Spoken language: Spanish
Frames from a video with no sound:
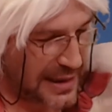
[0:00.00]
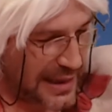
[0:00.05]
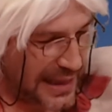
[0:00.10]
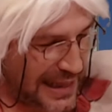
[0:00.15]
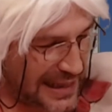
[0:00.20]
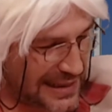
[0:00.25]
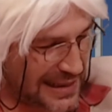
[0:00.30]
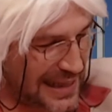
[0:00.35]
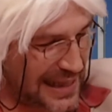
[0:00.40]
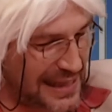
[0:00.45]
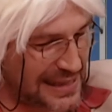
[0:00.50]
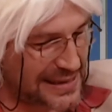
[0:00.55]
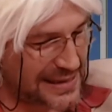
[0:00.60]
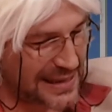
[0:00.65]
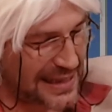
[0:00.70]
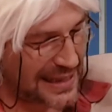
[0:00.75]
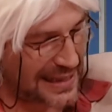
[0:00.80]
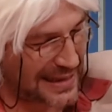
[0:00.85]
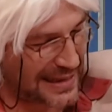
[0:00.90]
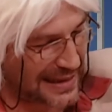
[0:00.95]
Este es
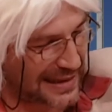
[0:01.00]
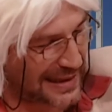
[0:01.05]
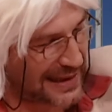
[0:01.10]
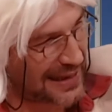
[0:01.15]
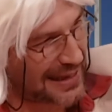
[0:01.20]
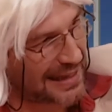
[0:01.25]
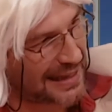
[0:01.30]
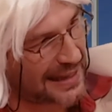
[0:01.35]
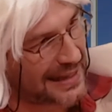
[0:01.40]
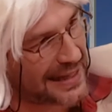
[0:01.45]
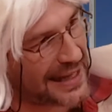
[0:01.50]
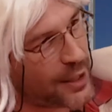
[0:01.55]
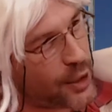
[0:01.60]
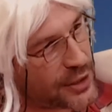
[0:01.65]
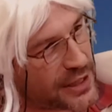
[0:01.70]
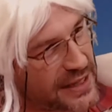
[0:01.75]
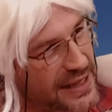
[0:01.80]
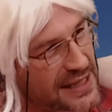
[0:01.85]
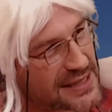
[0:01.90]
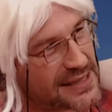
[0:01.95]

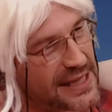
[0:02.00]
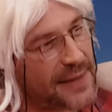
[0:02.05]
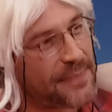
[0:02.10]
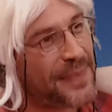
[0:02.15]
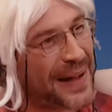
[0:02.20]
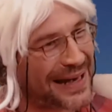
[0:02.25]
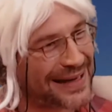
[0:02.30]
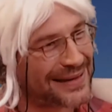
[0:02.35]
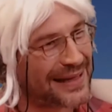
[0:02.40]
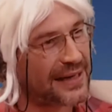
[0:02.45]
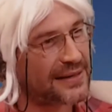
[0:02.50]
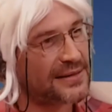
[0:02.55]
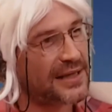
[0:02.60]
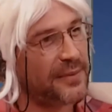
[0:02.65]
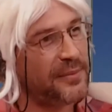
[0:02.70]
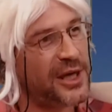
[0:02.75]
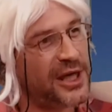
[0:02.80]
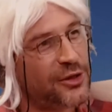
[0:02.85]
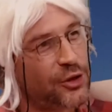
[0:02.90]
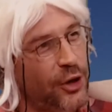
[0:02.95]
Leónidas, de Esparta.
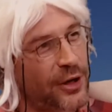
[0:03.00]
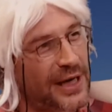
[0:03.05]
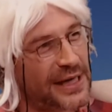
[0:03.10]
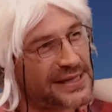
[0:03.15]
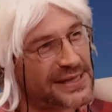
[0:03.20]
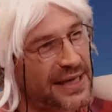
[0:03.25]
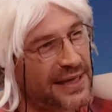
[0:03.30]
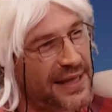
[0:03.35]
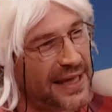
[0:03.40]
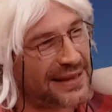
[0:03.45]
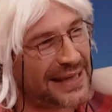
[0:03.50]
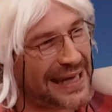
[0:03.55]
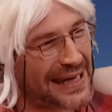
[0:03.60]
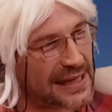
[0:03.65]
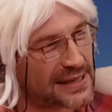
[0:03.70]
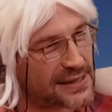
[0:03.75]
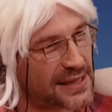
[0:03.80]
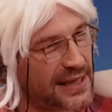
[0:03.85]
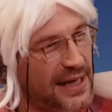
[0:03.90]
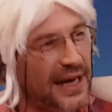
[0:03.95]
Temístocles es de
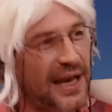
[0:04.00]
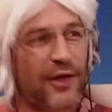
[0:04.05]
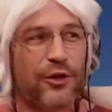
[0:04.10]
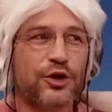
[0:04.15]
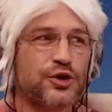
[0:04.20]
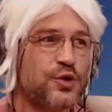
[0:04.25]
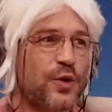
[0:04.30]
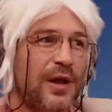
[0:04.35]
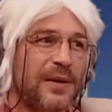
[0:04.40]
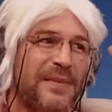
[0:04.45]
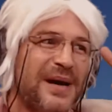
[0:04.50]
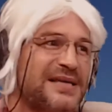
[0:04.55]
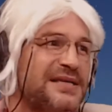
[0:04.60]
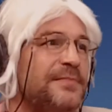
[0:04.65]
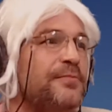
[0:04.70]
Atenas. Eran las dos ciudades ah, más